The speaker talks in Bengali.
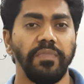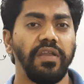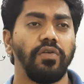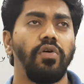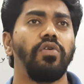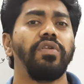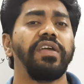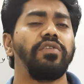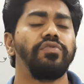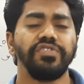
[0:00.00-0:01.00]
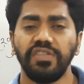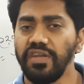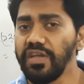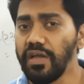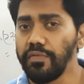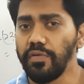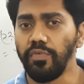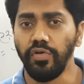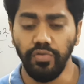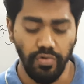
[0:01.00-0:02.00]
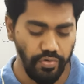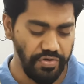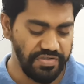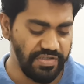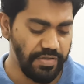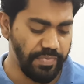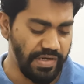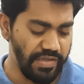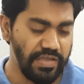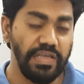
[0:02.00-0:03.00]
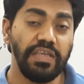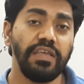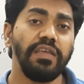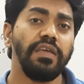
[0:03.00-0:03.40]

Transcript: মানে কখন একটি অংশীদারি কারবার বন্ধ হয়ে যেতে পারে কি কি